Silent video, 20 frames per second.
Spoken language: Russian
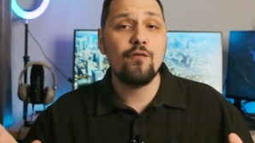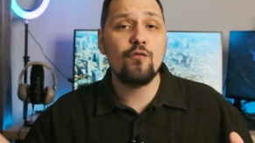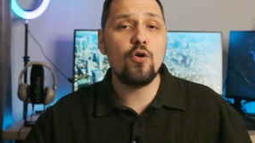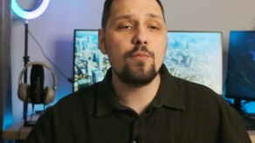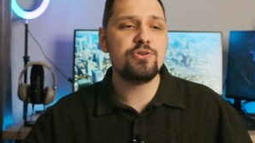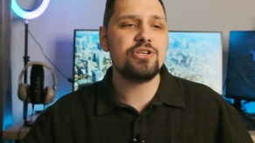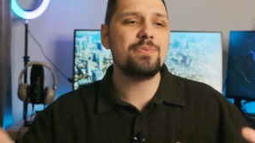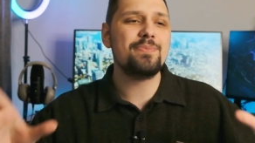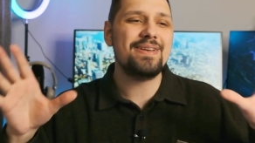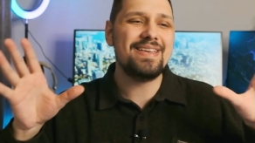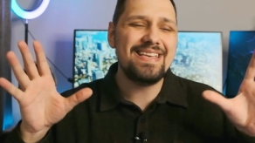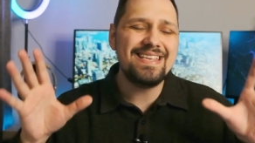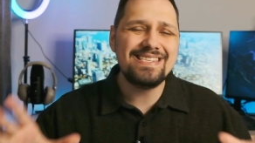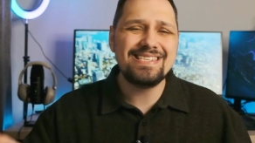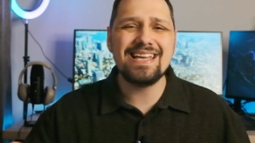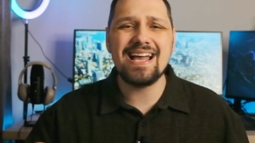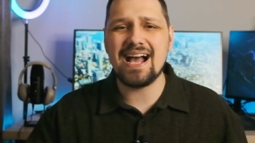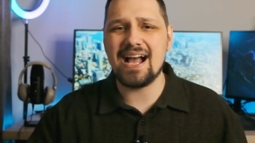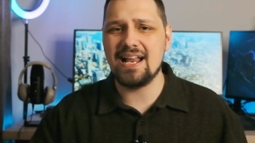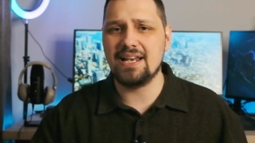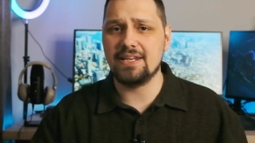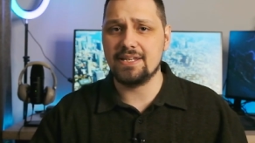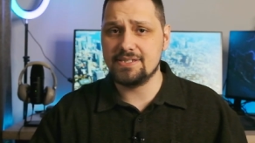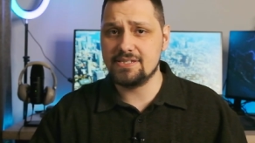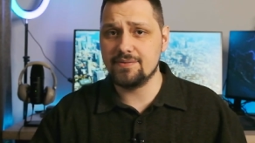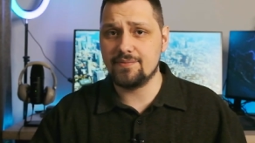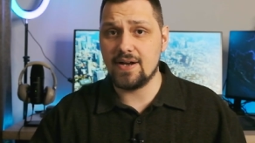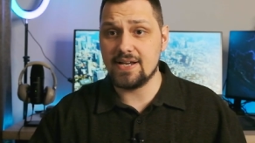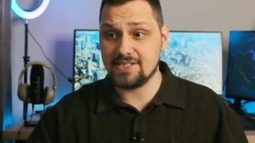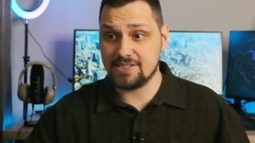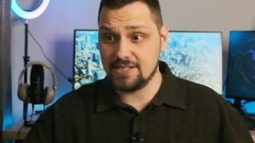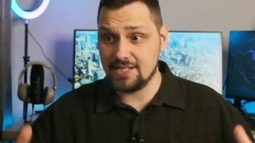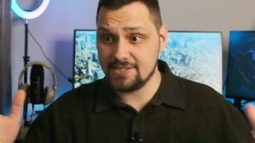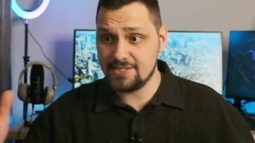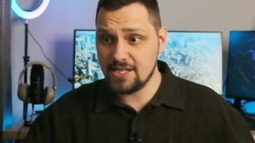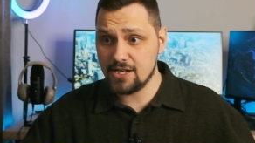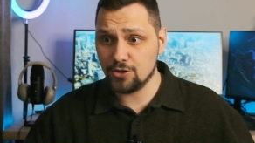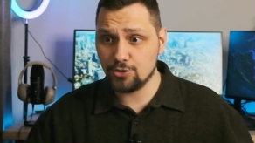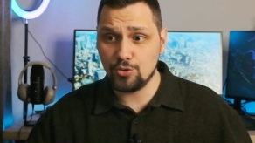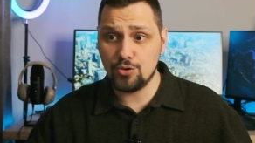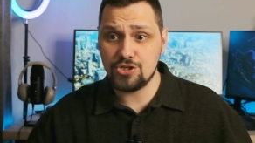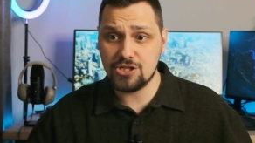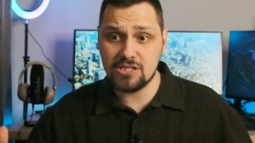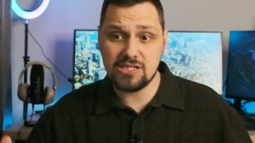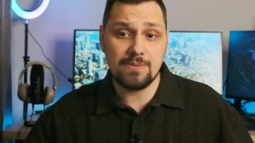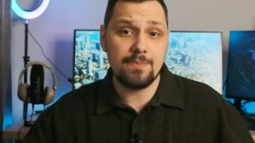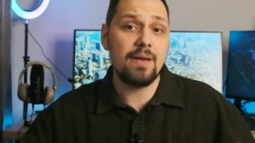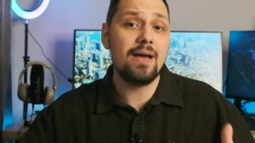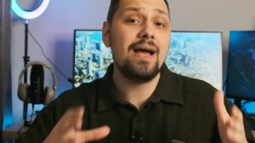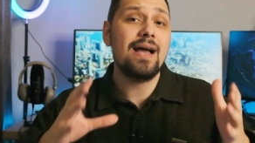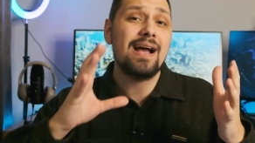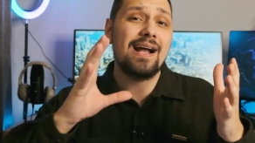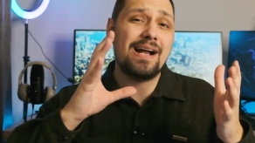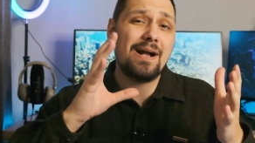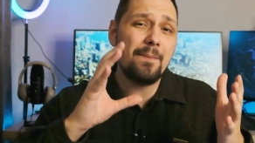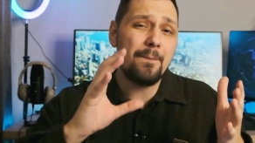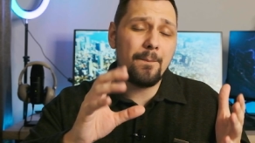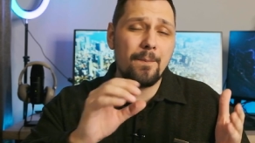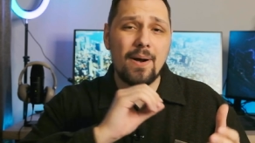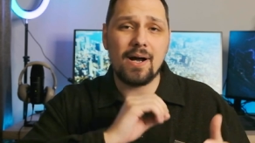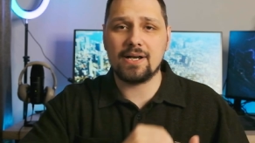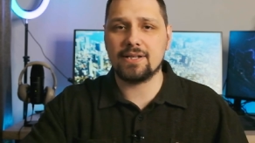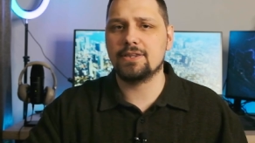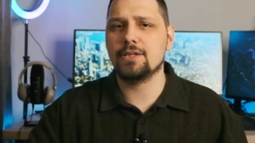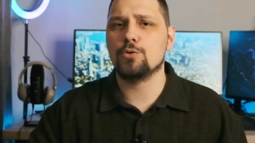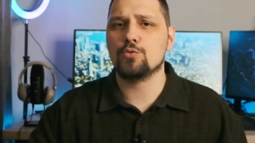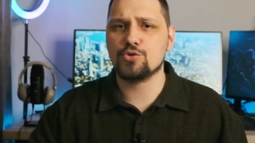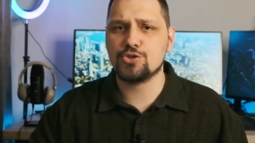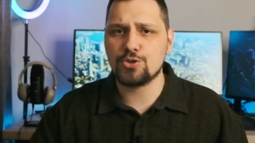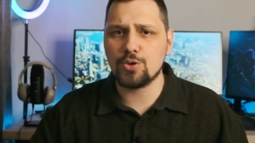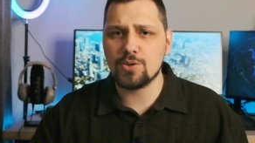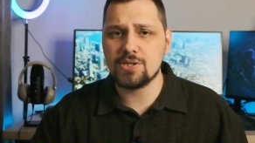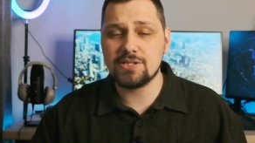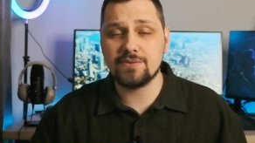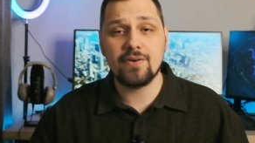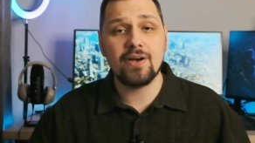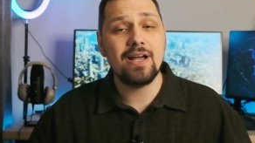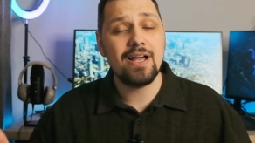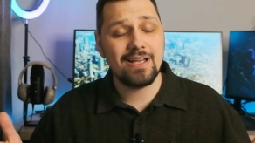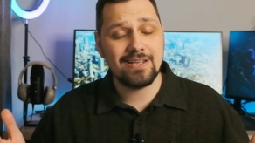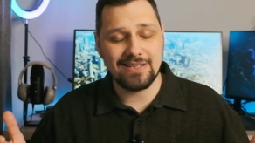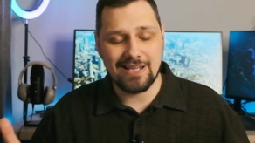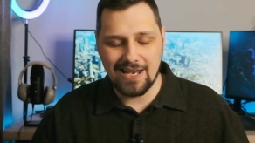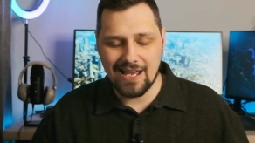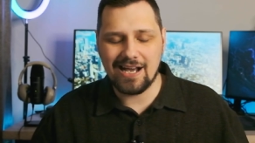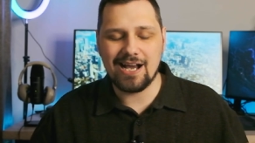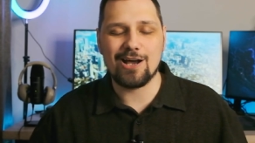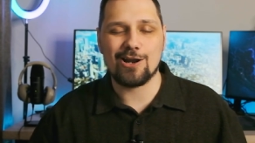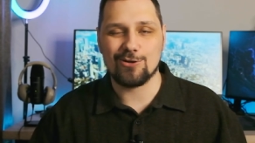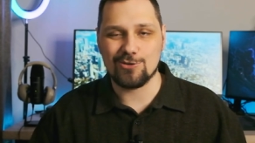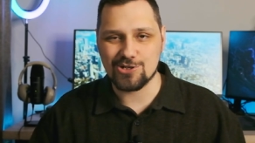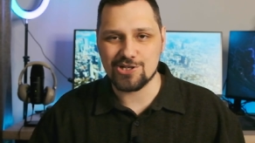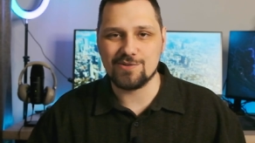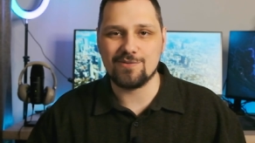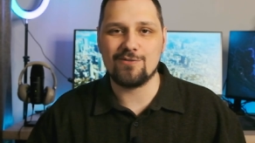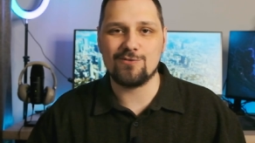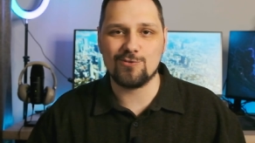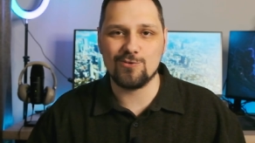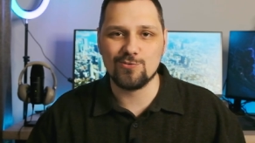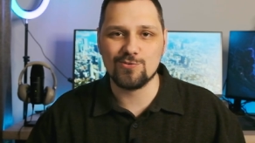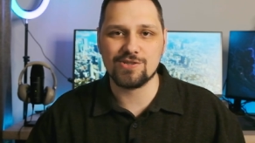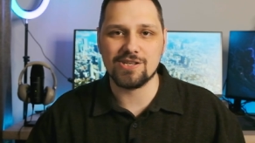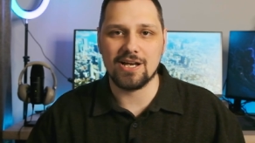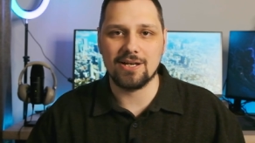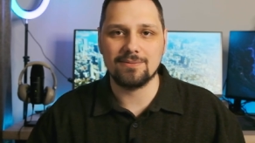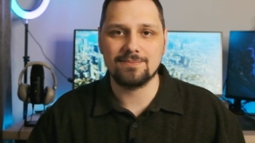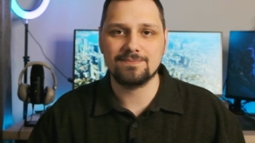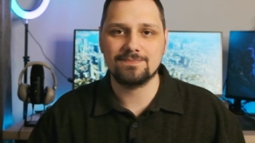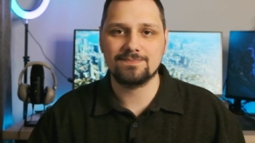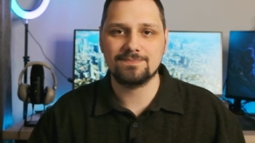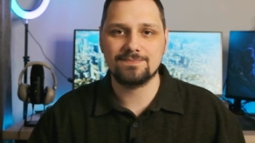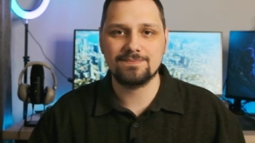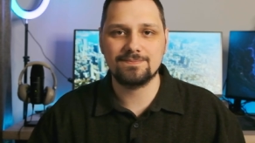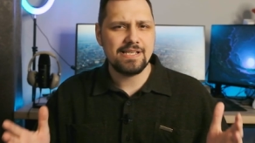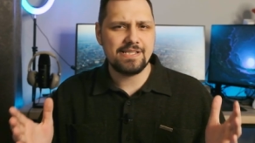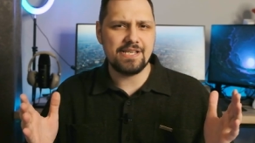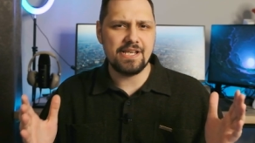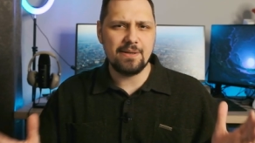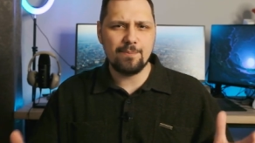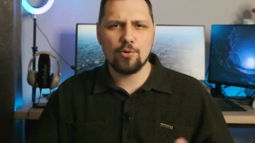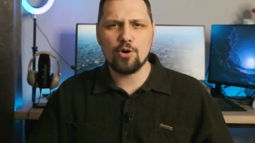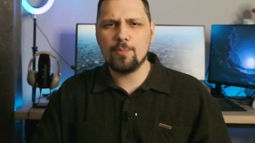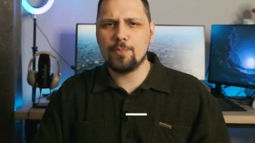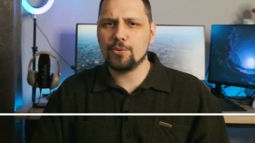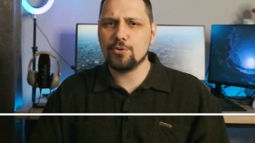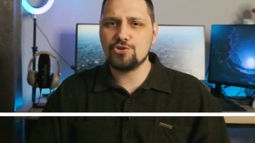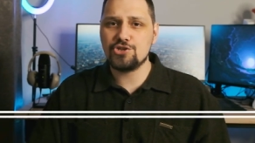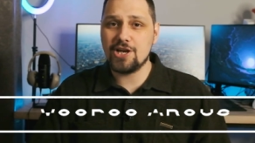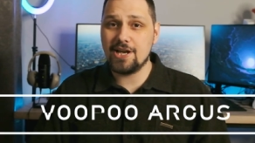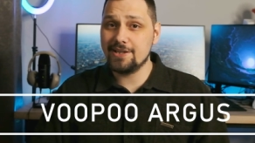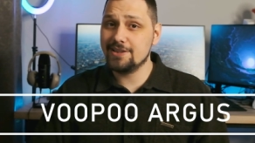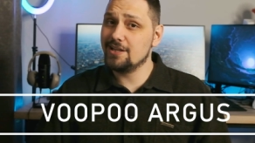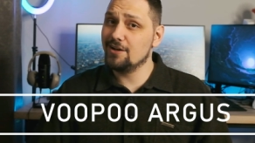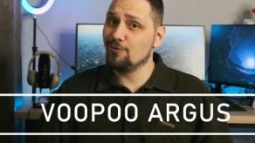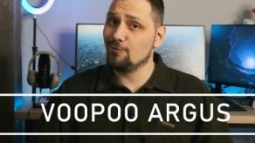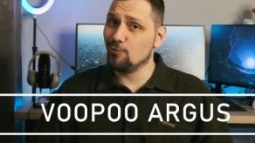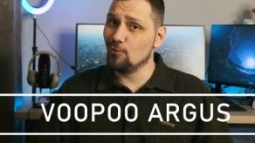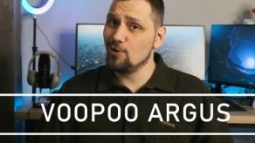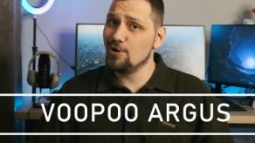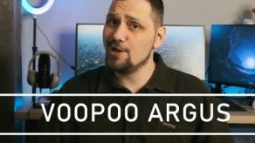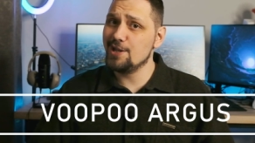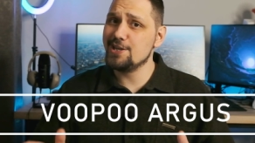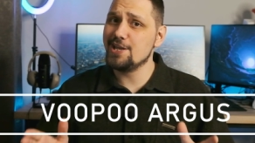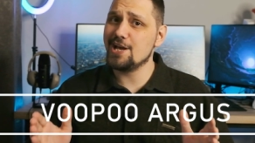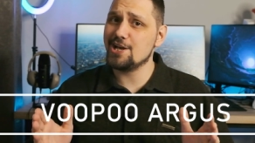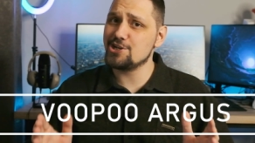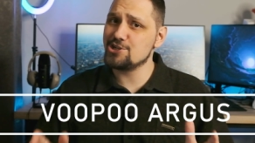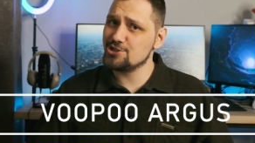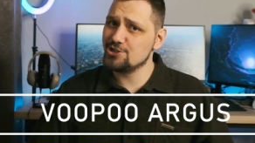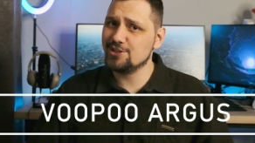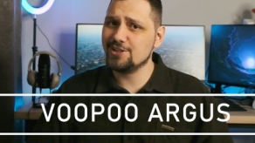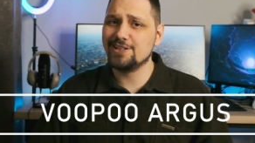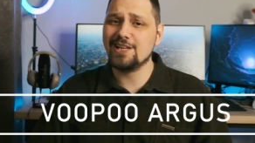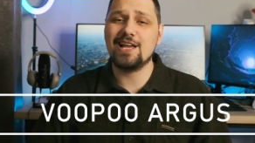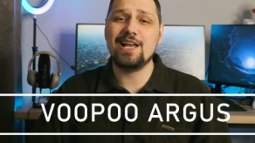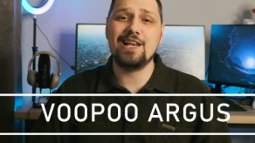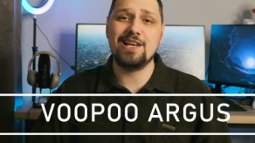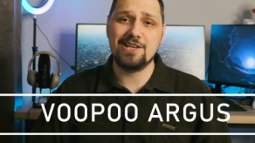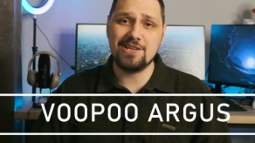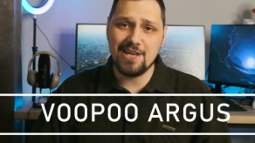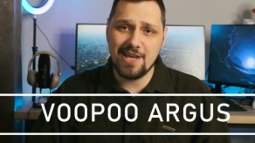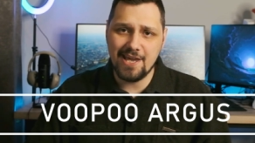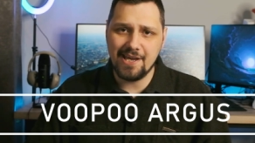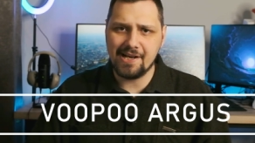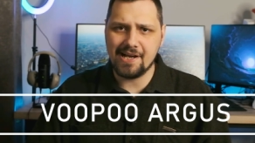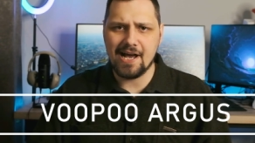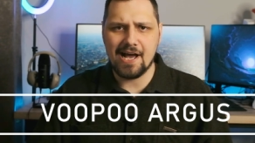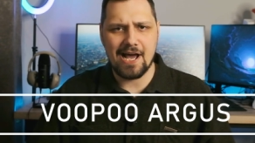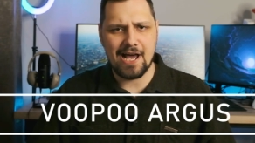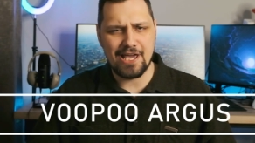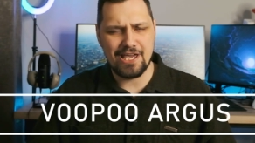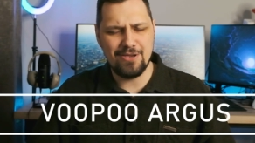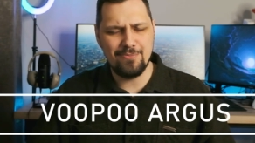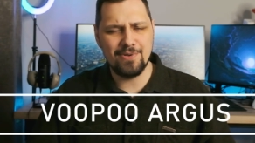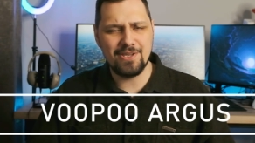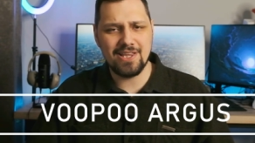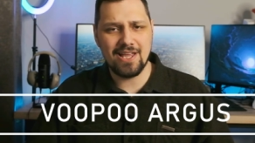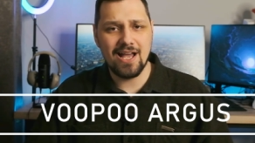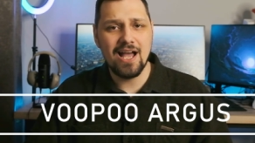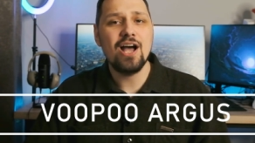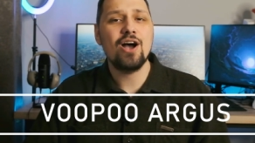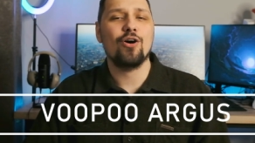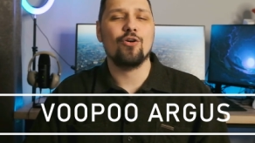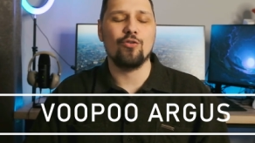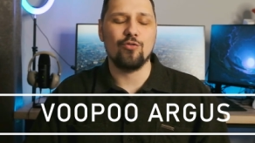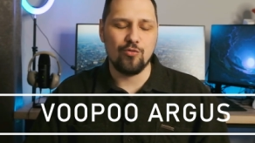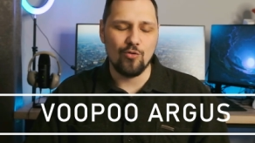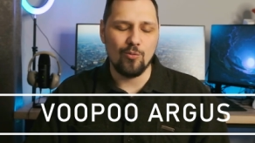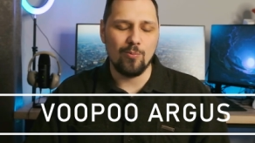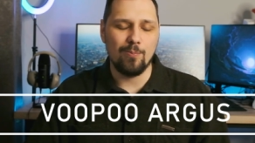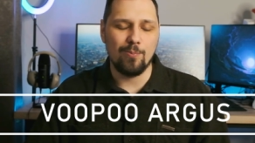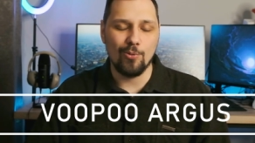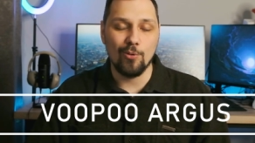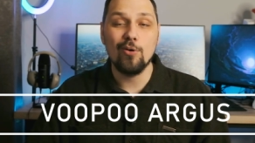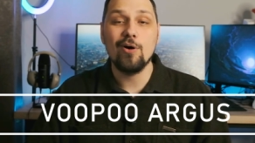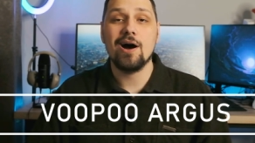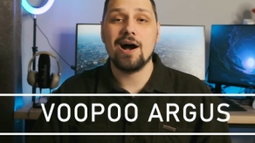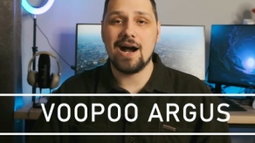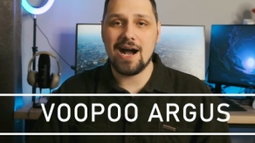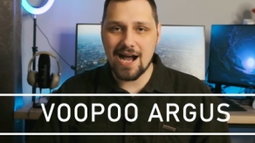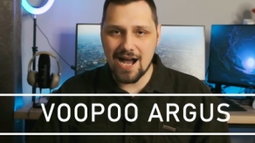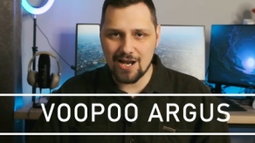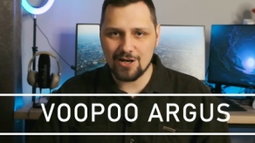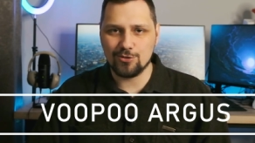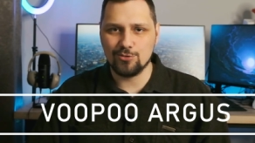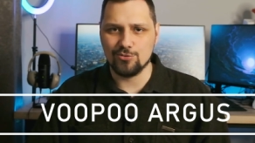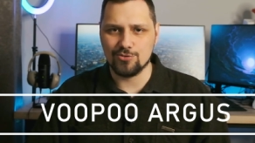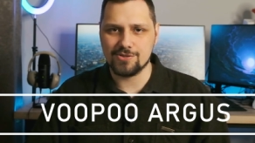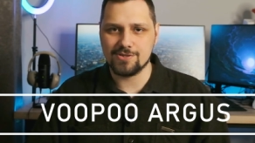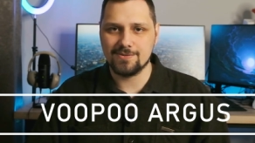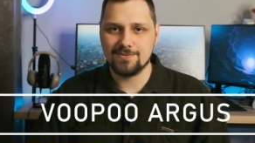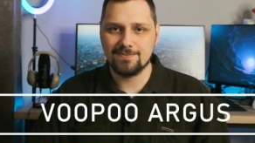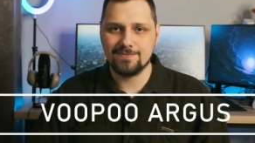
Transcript: В общем, идеальный девайс для тех, кто ищет себе компактное устройство для хорошего вкуса. Серебро получает довольно неожиданная линейка, а именно Vupu Argus.